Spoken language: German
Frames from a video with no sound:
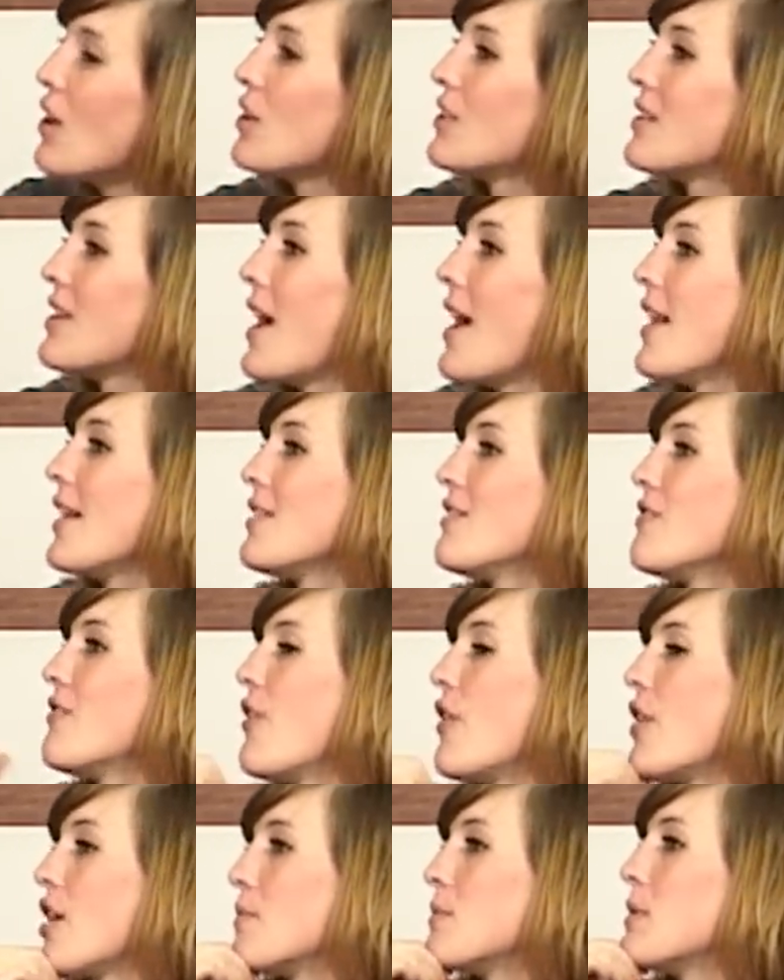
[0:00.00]
noch die alten
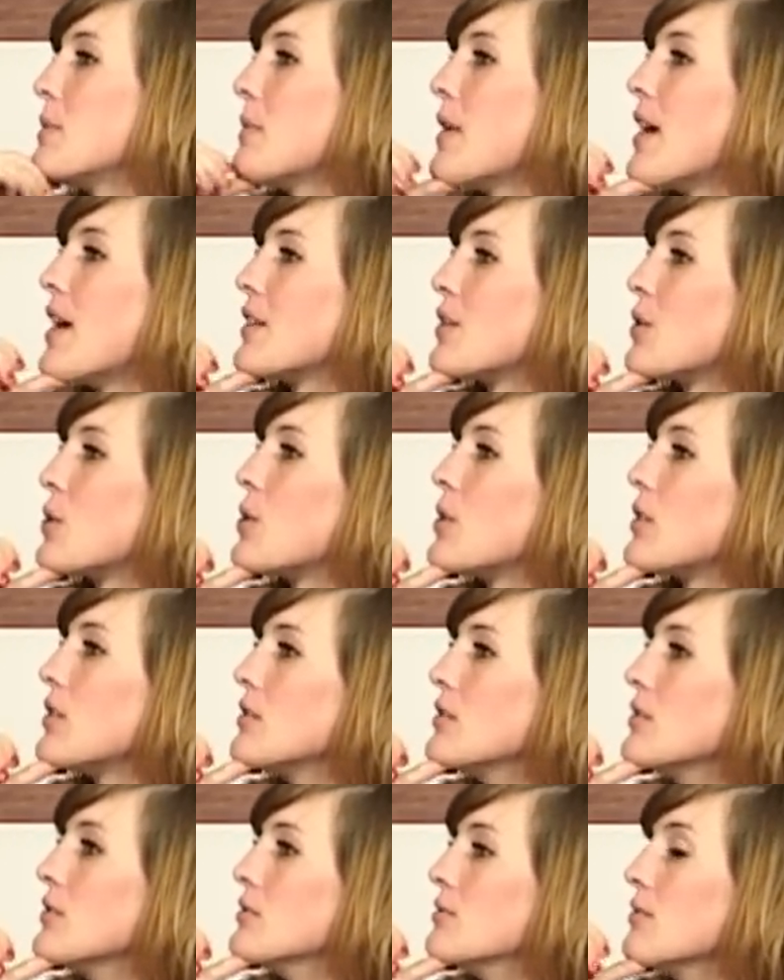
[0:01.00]
Folgen mit mir angucken.
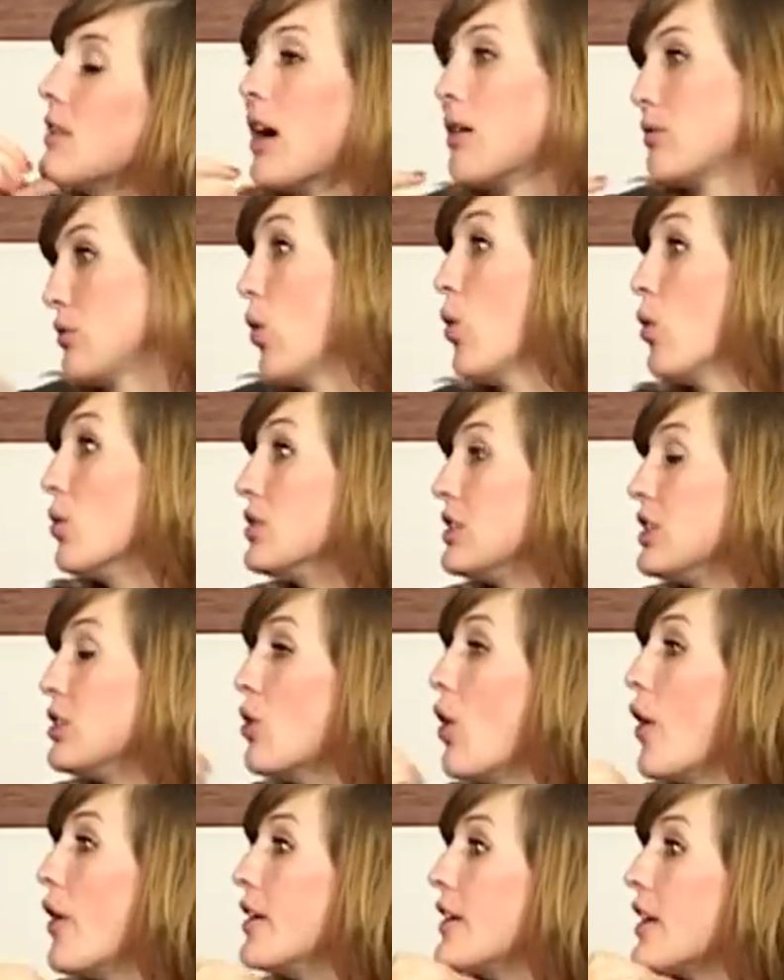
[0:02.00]
Ja, und die
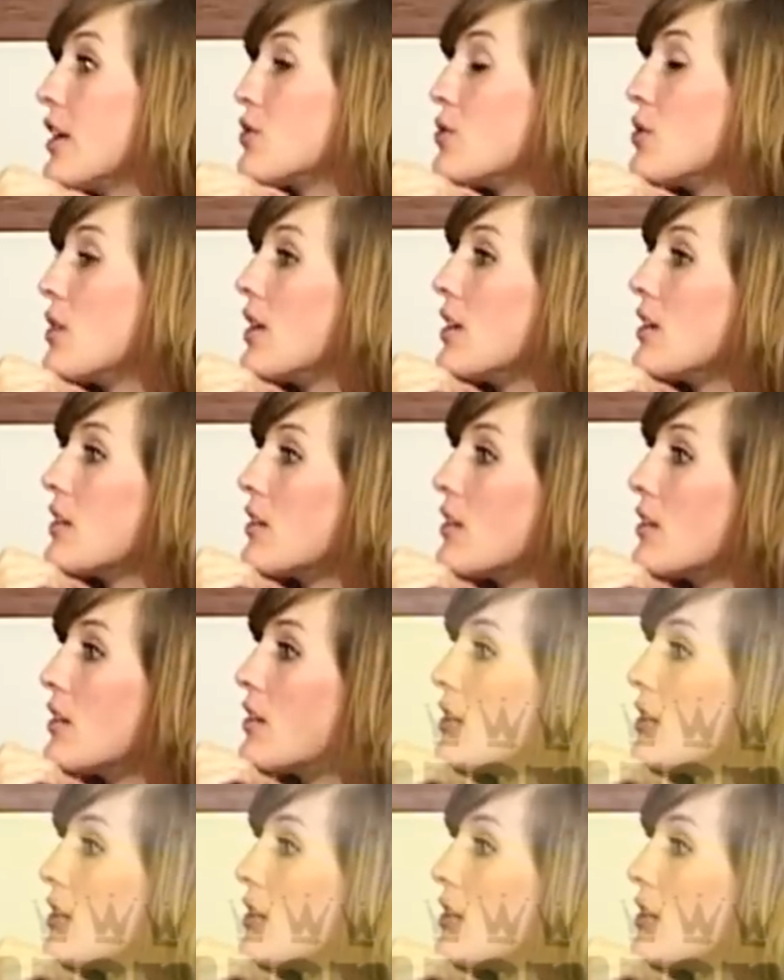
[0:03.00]
neuen natürlich.